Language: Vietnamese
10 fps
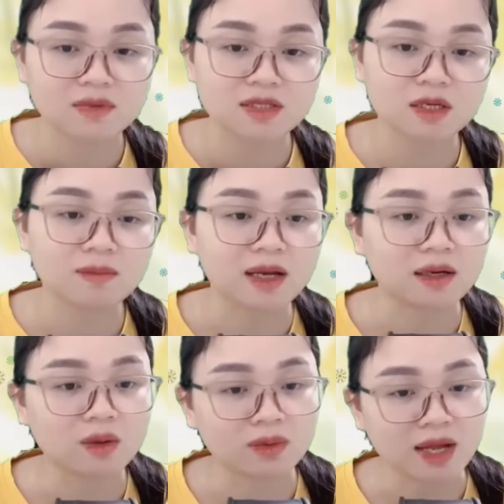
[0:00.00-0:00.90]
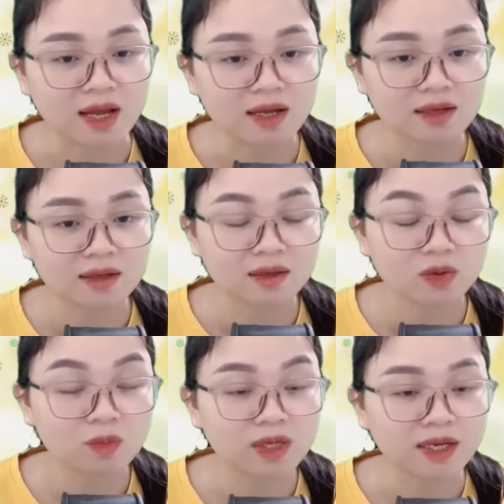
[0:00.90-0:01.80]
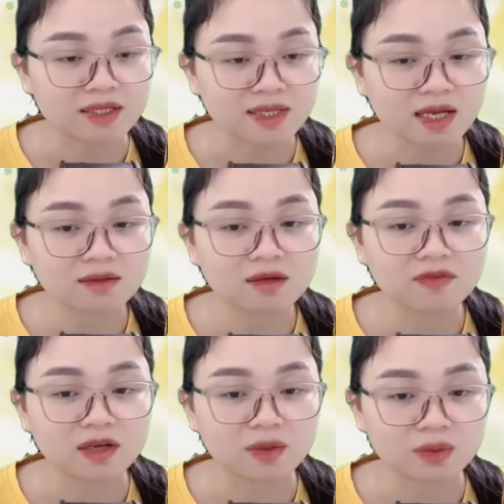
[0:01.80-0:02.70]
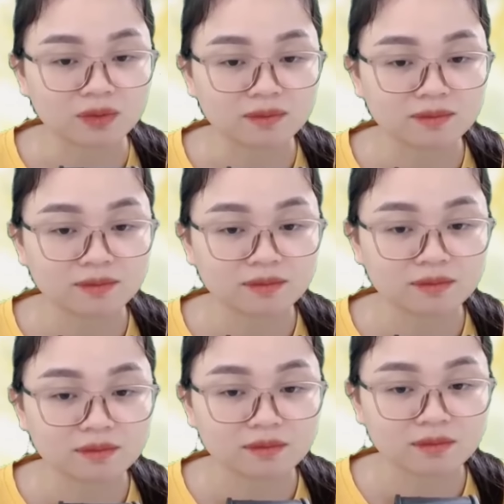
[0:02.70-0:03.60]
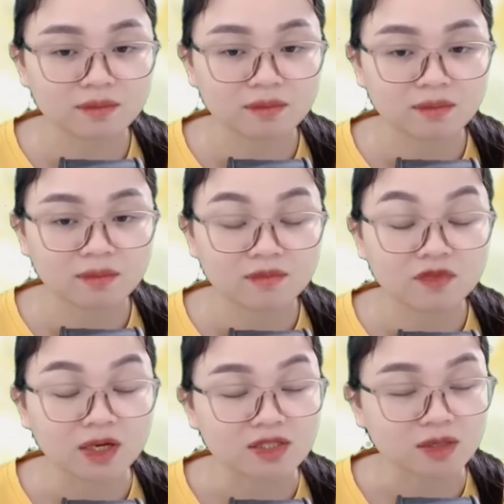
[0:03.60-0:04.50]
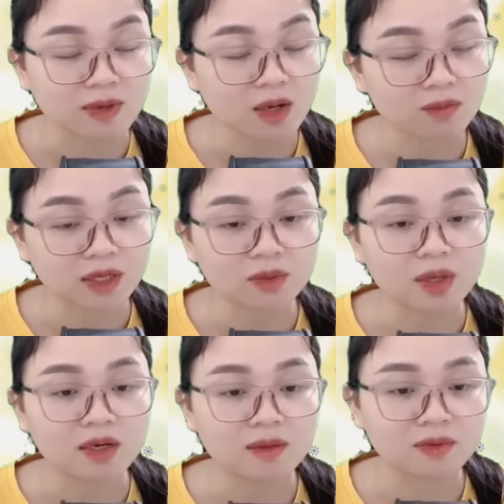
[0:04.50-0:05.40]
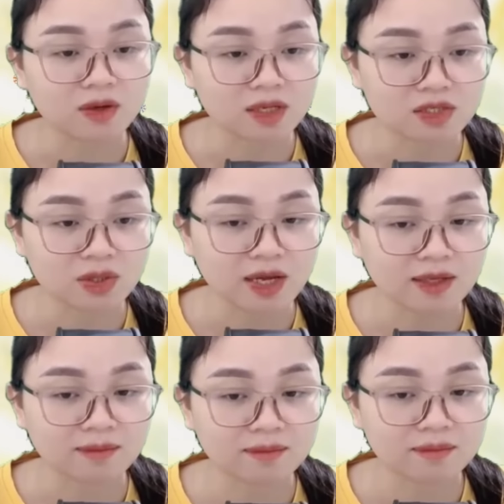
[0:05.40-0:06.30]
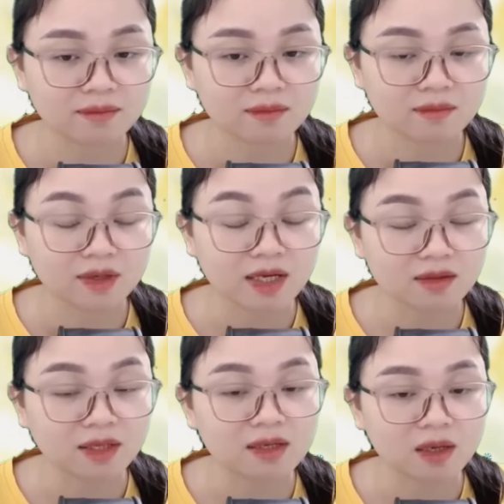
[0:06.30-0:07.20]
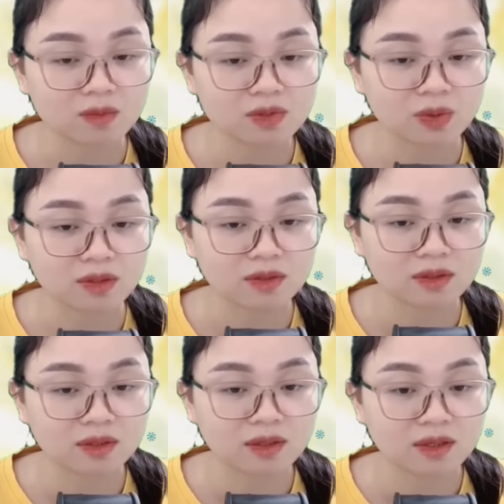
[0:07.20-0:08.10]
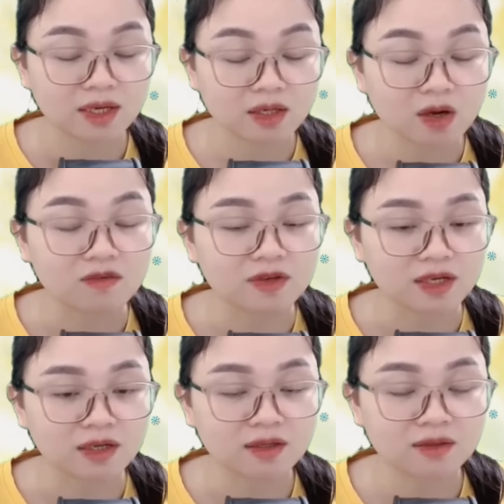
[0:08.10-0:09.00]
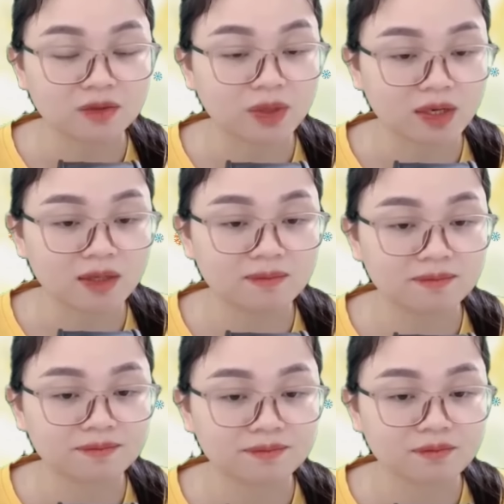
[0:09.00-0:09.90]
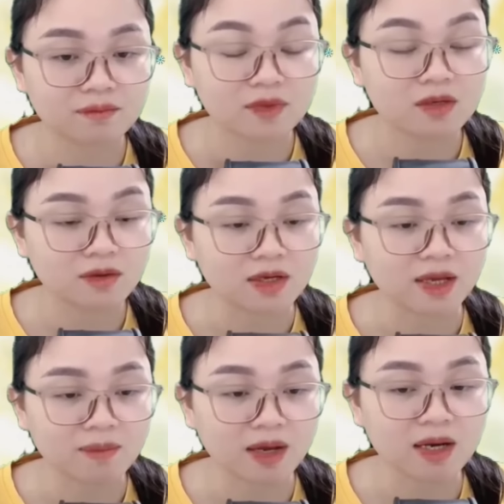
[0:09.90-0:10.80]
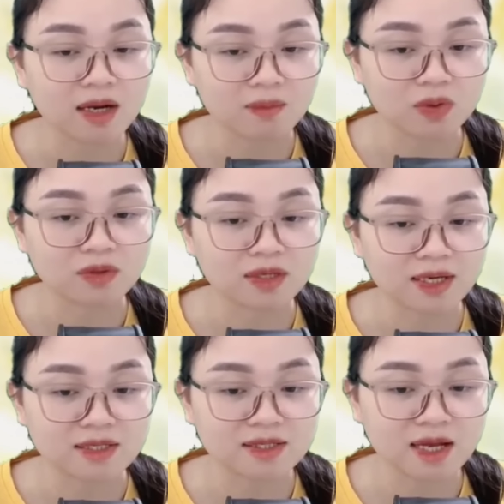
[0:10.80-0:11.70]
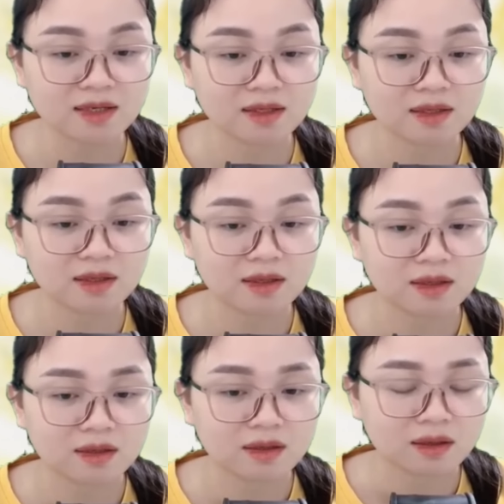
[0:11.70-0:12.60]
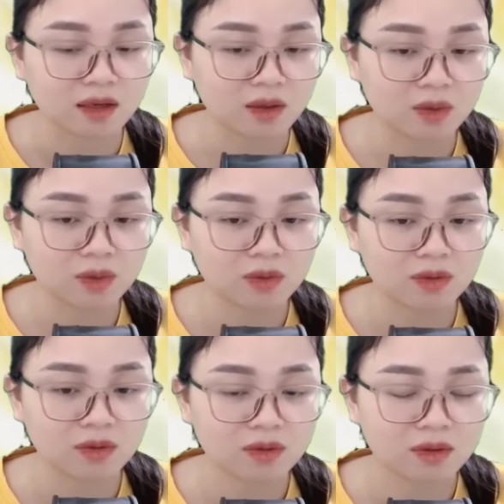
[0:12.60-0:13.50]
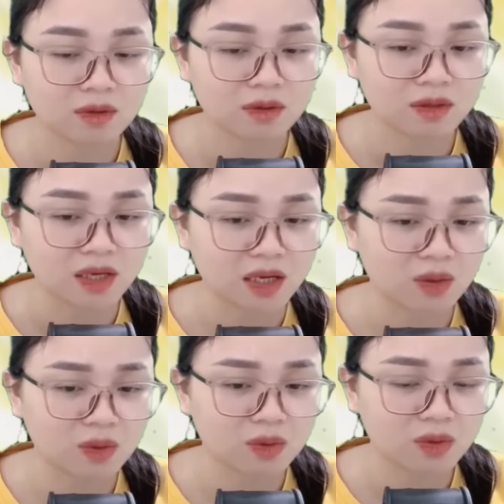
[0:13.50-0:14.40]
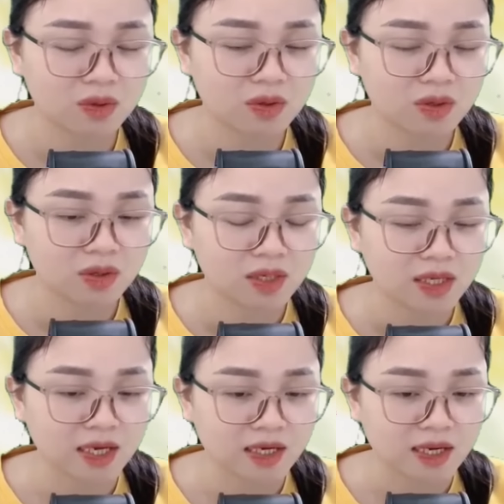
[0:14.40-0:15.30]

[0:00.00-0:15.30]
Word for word: Sau màn ẩu đà Cô bị cảnh sát đưa về đồn Bố đằng chờ mãi không thấy Tuệ Lâm gọi điện cho anh Anh cứ thấy nóng ruột Anh gọi về Tuệ Lâm Nhưng người nghe máy lại là một người cảnh sát Alo Alo Anh